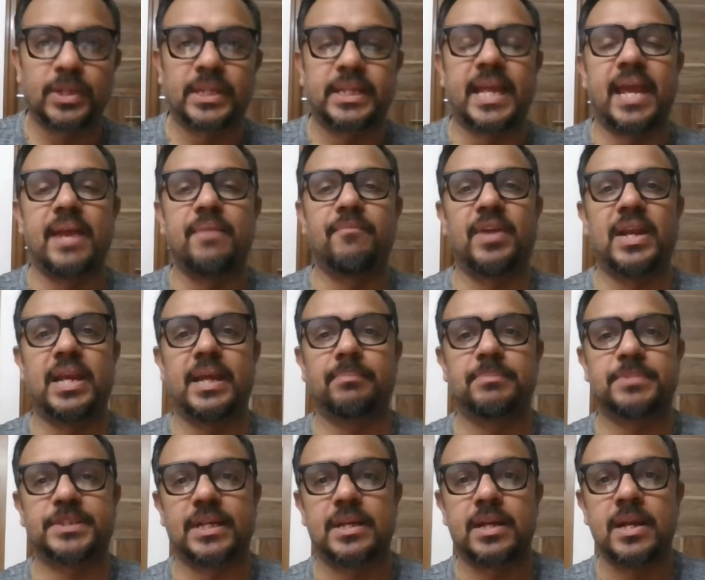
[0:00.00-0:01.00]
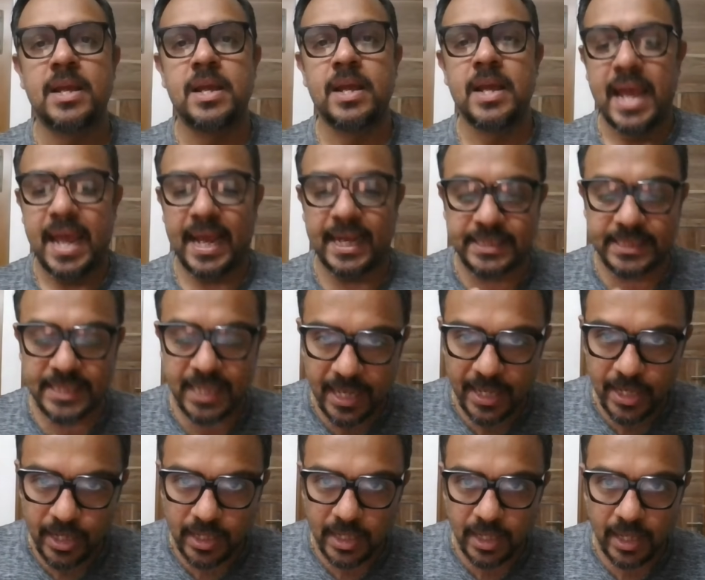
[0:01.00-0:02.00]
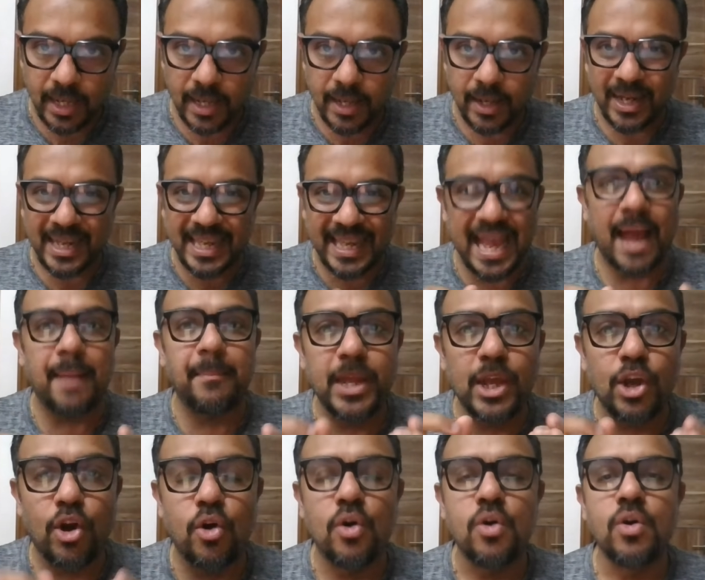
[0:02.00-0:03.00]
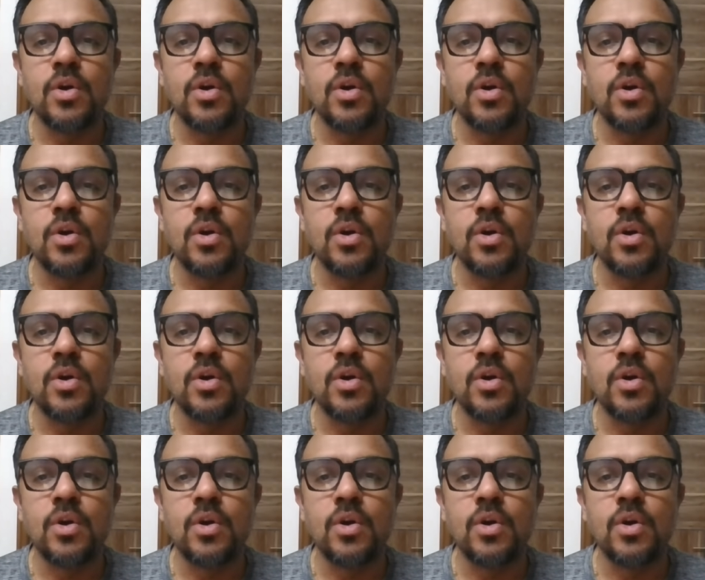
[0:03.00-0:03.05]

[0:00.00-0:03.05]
வித் கேன் வில்லியம்சன் எக்ஸலண்ட் கேமியோ